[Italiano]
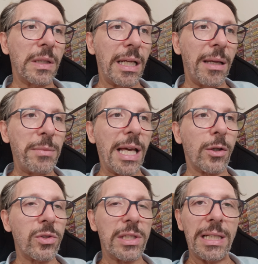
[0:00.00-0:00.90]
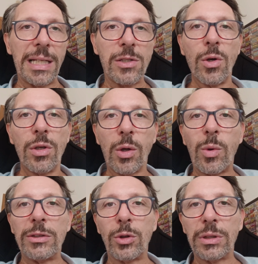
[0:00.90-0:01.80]
della mia considerazione
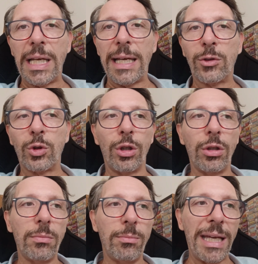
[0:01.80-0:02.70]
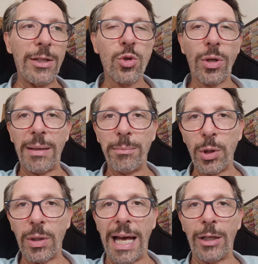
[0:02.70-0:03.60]
quando ho detto mezzo
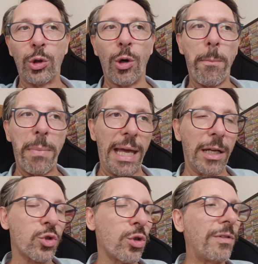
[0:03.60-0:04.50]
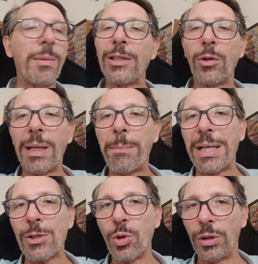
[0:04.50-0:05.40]
campionato perso. Ovviamente non è
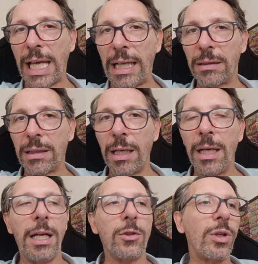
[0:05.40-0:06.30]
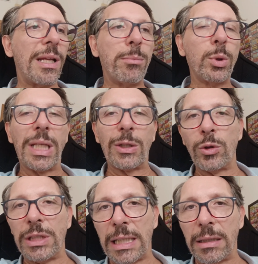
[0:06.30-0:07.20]
perso niente, non è
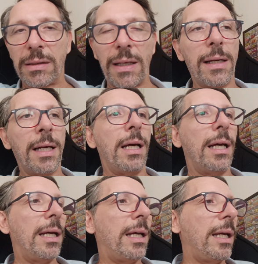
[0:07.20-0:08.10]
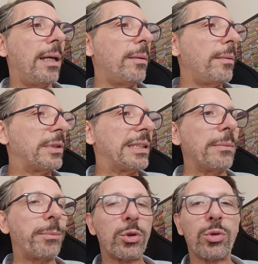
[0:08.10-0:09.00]
buttato niente, eh,
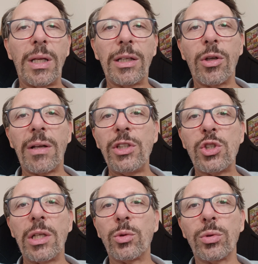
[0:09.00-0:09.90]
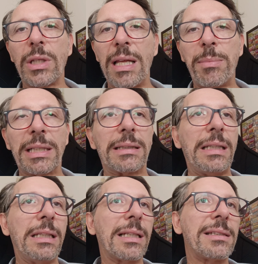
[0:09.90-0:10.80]
si possono ancora vincere tutte le
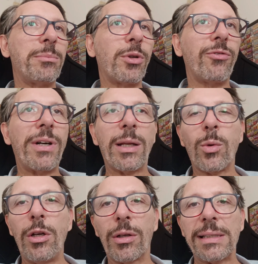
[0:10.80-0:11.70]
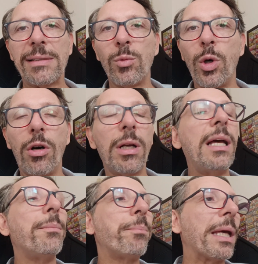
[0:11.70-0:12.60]
partite, si può fare quello che si
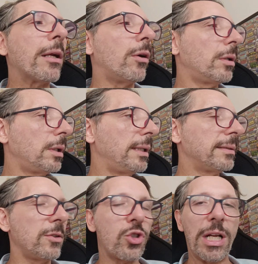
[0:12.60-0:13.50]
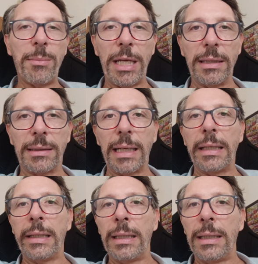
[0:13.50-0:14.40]
vuole, però eh, sinceramente